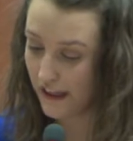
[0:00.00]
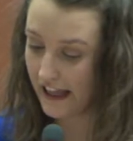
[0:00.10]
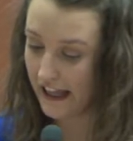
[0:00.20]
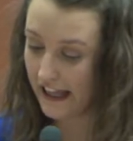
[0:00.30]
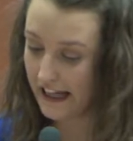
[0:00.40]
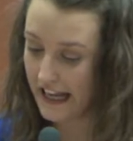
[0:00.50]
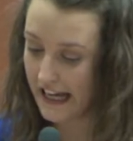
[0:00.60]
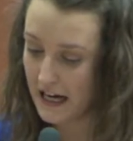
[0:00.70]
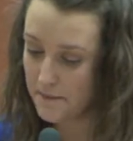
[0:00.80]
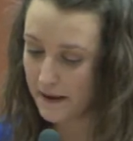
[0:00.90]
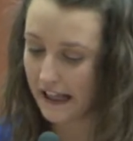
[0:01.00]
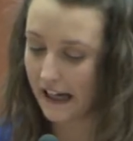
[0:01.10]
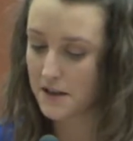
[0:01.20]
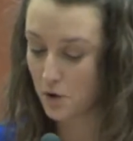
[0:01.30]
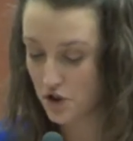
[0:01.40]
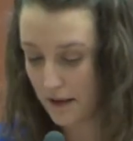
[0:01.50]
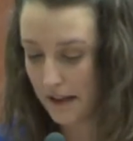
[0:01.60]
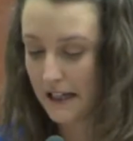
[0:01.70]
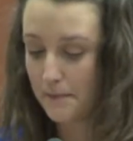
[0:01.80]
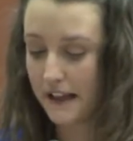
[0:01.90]
de Leicam y
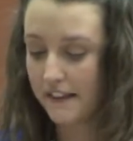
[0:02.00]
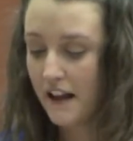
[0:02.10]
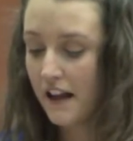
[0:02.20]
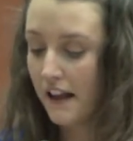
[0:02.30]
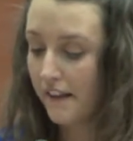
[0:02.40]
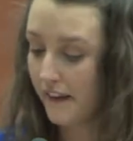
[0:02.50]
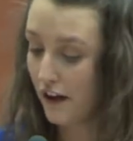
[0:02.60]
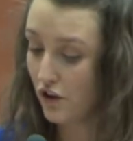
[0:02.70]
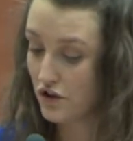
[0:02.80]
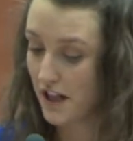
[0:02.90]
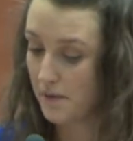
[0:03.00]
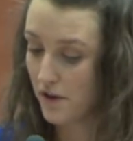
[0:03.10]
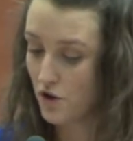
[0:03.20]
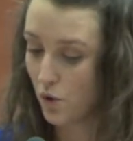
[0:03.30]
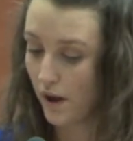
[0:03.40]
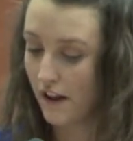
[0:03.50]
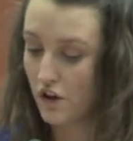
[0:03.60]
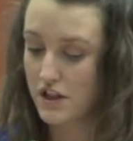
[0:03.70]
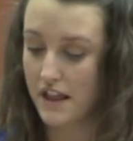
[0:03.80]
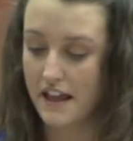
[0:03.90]
responsable también de los servicios
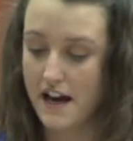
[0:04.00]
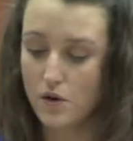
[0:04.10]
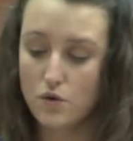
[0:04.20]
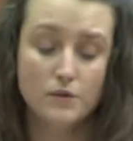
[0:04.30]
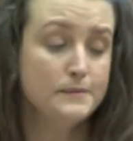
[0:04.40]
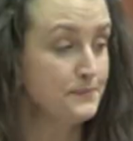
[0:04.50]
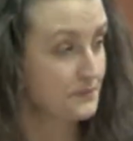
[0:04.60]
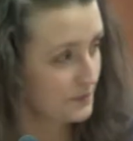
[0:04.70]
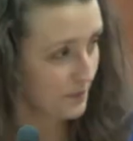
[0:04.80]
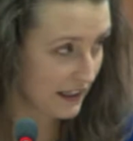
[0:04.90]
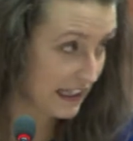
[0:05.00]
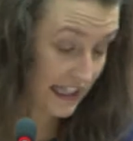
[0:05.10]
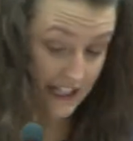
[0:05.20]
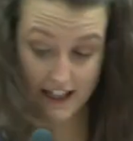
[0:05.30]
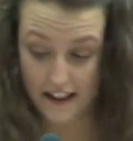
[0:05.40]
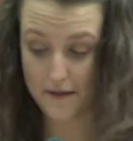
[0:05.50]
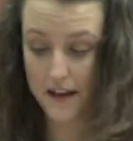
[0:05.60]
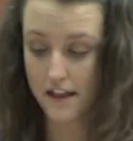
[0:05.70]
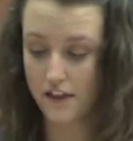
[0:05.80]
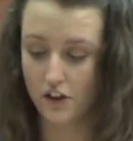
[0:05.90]
jurídicos de CEACU, y
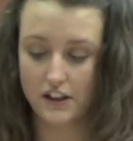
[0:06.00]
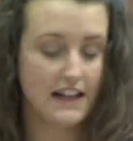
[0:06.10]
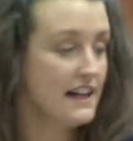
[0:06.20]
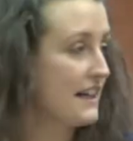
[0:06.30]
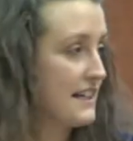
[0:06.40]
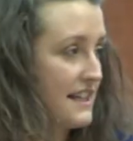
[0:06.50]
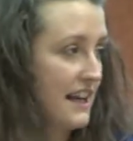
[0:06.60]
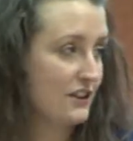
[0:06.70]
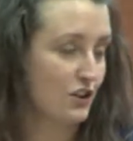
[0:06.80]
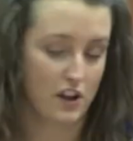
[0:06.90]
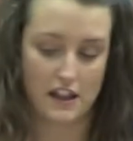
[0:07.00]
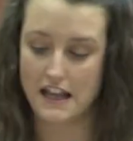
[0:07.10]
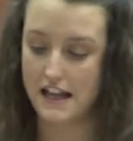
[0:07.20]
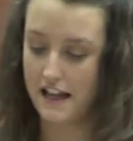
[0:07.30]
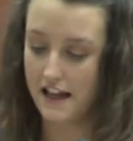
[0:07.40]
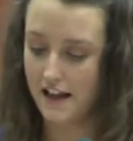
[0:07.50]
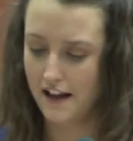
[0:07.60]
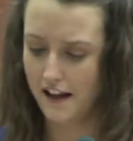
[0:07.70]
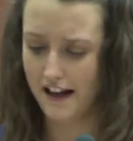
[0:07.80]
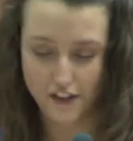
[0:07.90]
David Ortega, que es director de
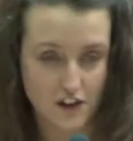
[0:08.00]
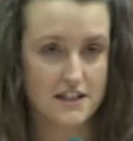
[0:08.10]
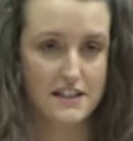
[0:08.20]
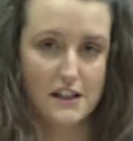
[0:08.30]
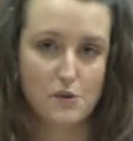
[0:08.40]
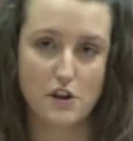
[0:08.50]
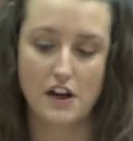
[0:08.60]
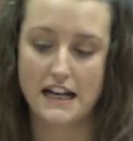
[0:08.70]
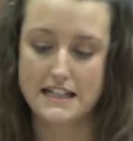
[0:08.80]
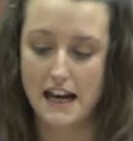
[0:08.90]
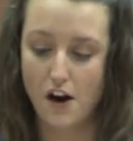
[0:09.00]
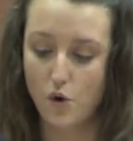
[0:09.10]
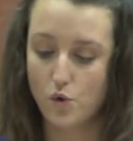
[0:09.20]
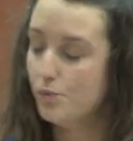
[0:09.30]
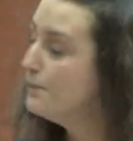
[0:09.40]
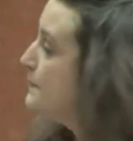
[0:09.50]
eh, Relaciones Institucionales de la OCU.